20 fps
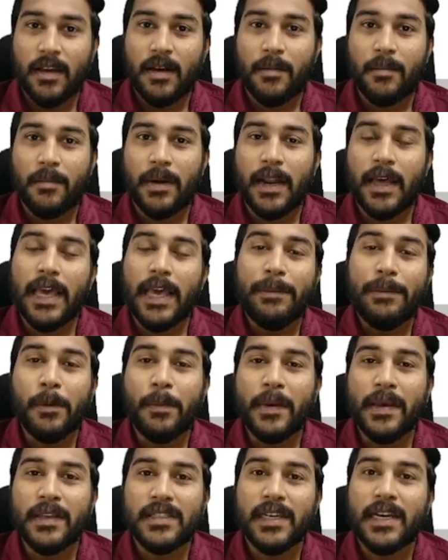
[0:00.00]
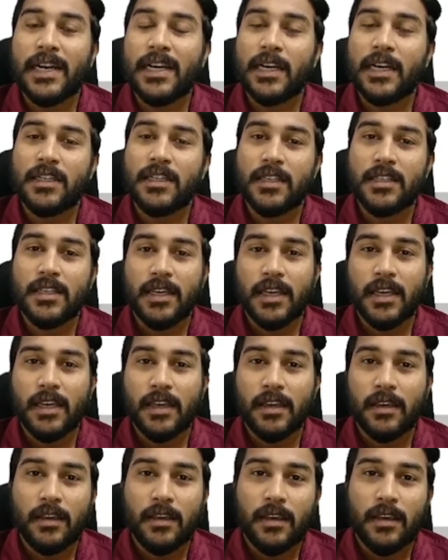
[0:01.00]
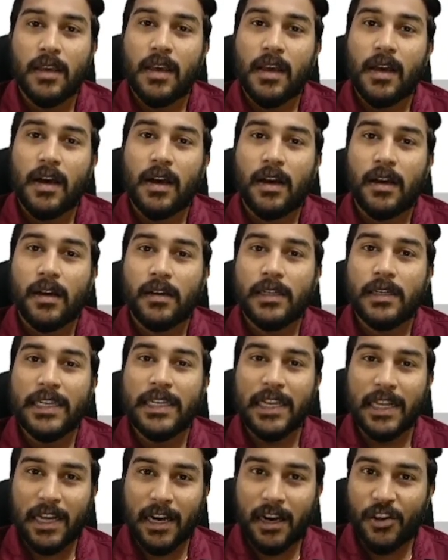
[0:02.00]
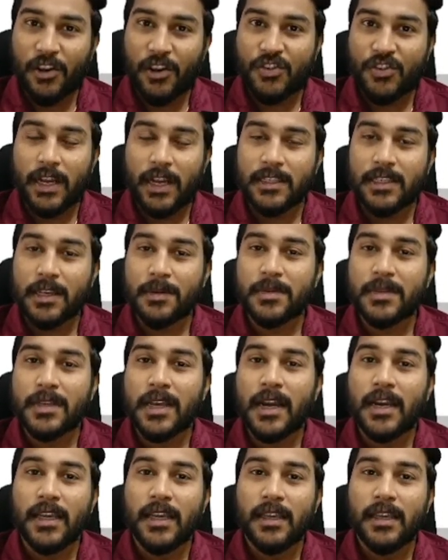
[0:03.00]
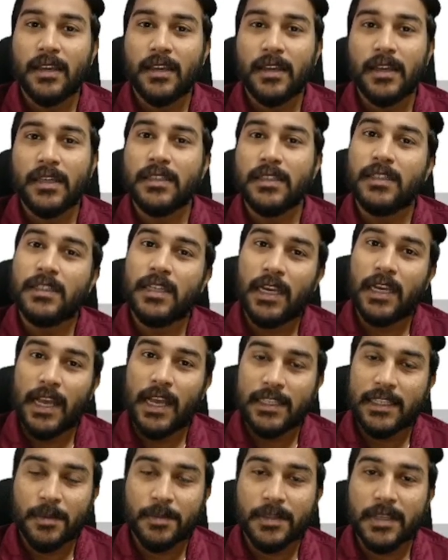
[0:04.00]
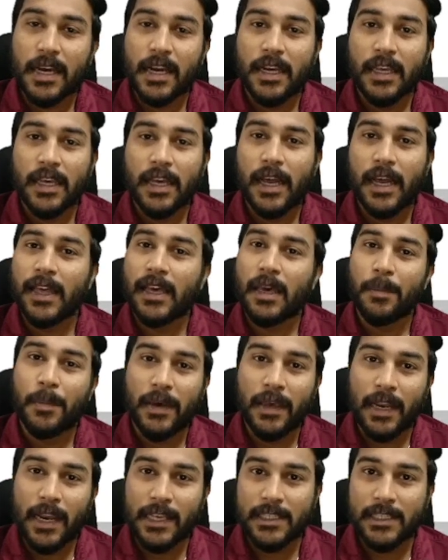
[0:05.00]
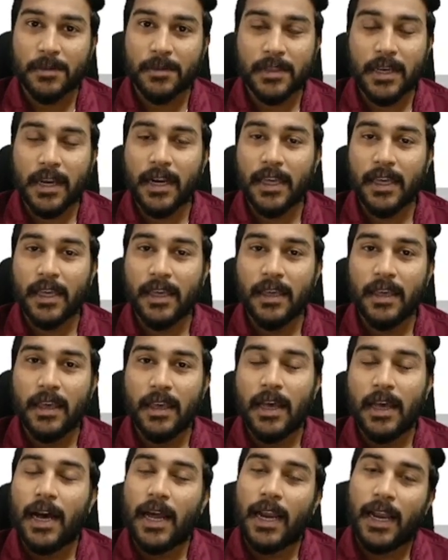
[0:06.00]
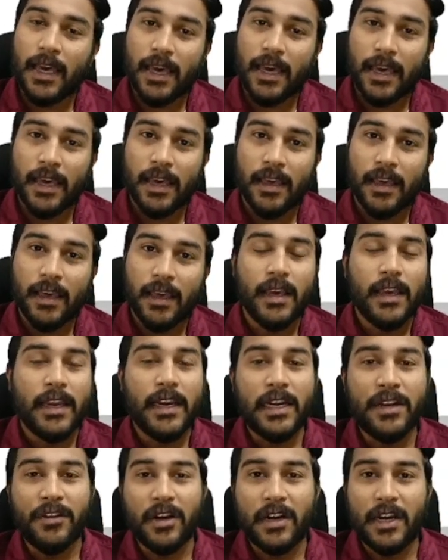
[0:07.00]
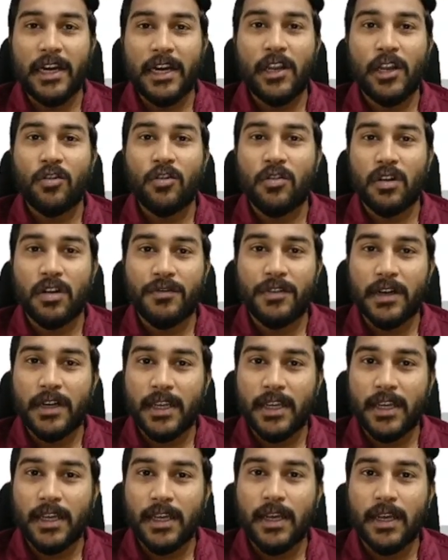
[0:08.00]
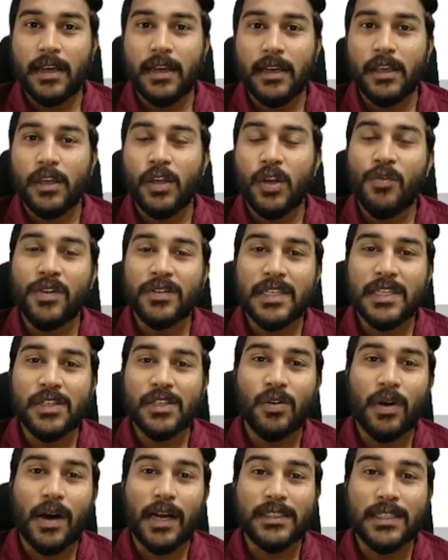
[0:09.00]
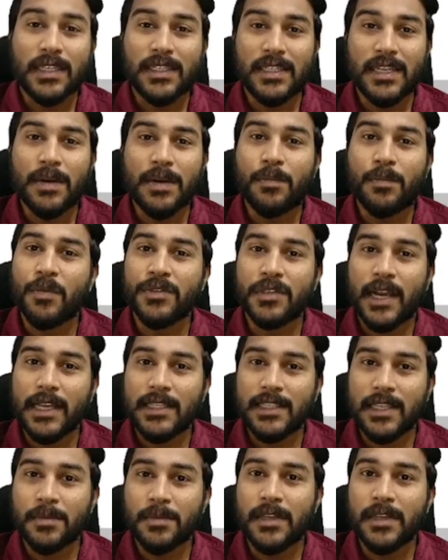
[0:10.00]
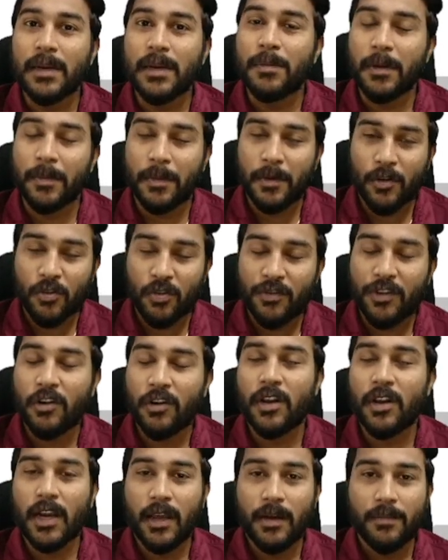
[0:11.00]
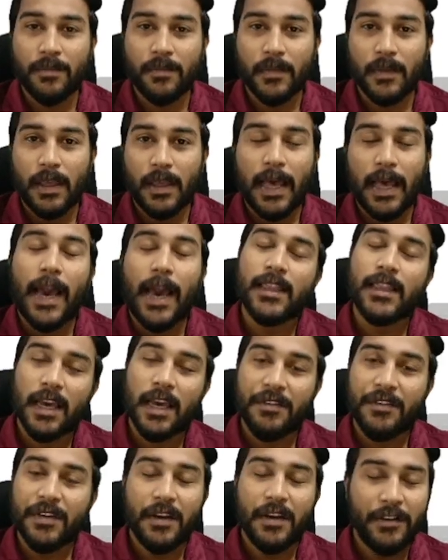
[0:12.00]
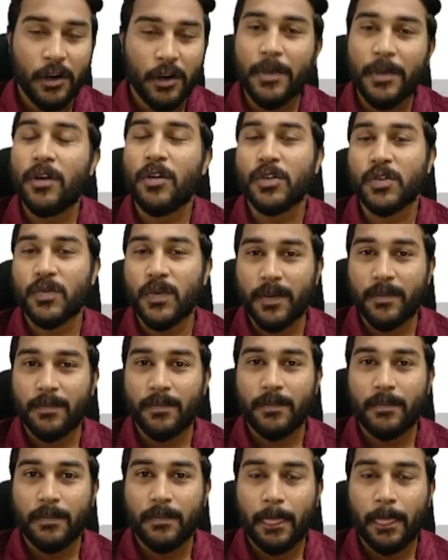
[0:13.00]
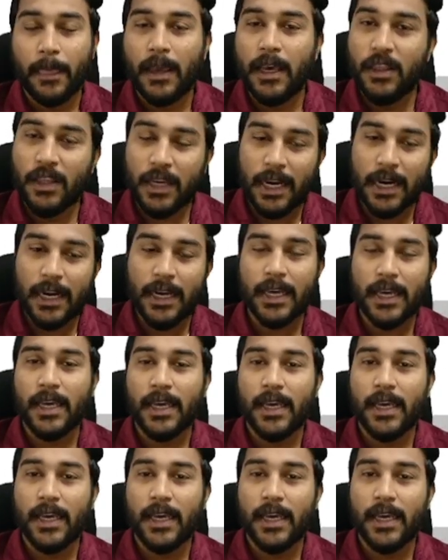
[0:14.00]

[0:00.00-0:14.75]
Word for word: మన ఏపీఎస్సి కండక్ట్ చేసే డిగ్రీ కాలేజ్ లెక్చర్ ఎగ్జామ్స్ కానీ జేఎల్ ఎగ్జామ్స్ కానీ అలాగే పిఎల్ ఎగ్జామ్స్ కానీ అలాగే ఇటీవల రన్నింగ్లో ఉన్నటువంటి యూనివర్సిటీస్లో అసిస్టెంట్ ప్రొఫెసర్ ఎగ్జామ్స్ కానీ ప్రిపేర్ అవుతున్న వాళ్ళు ఉన్నారా అయితే ఈ వీడియో మీకోసమే ఎందుకంటే